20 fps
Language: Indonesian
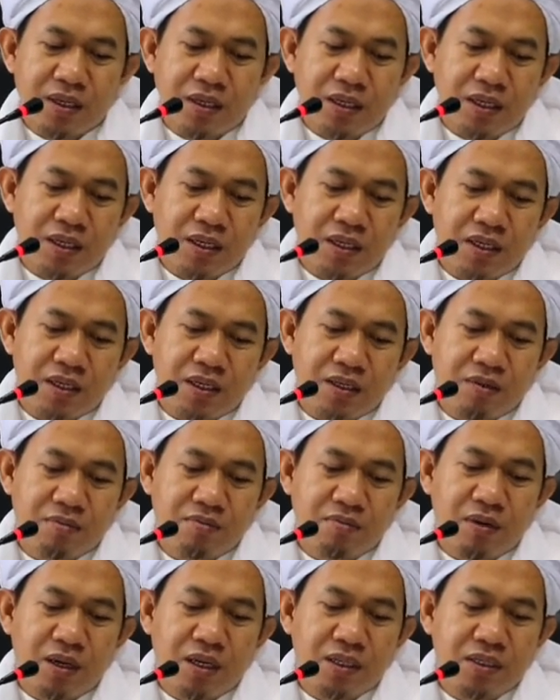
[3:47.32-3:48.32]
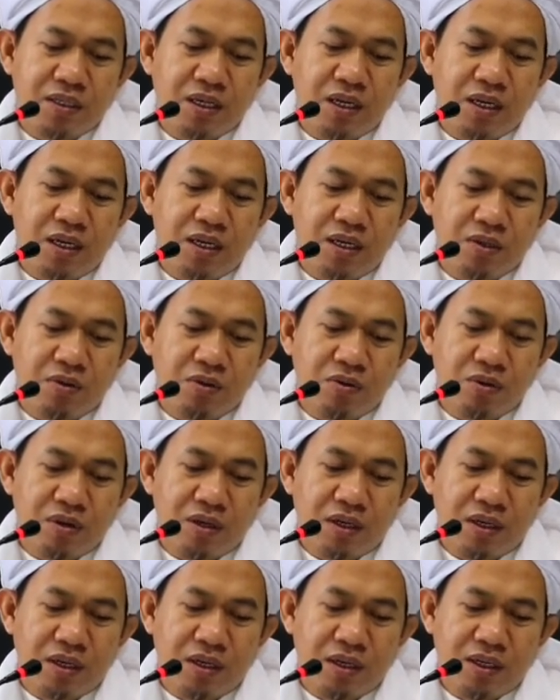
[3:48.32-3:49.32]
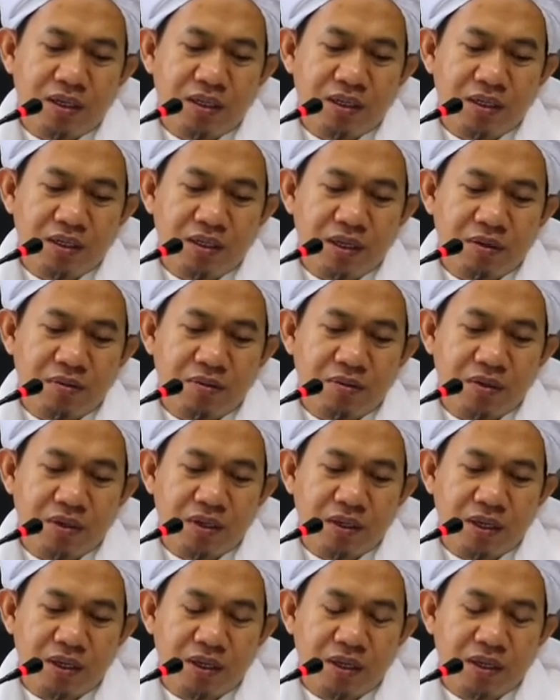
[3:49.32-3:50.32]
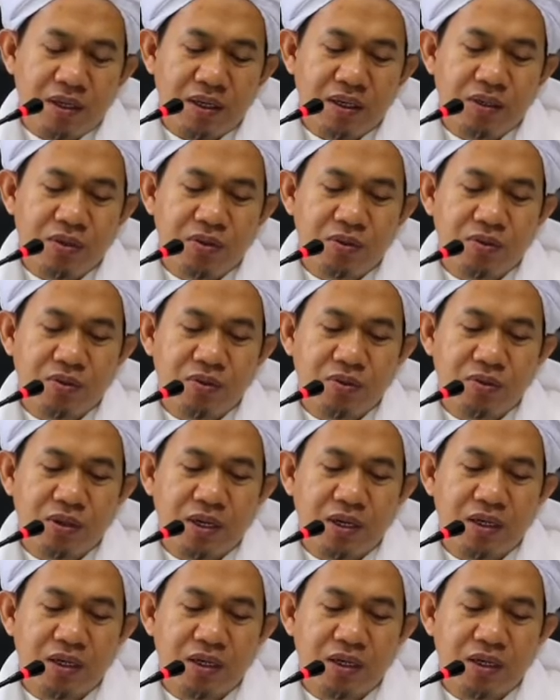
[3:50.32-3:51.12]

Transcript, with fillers: Jadi baca Al-Quran yang mulia itu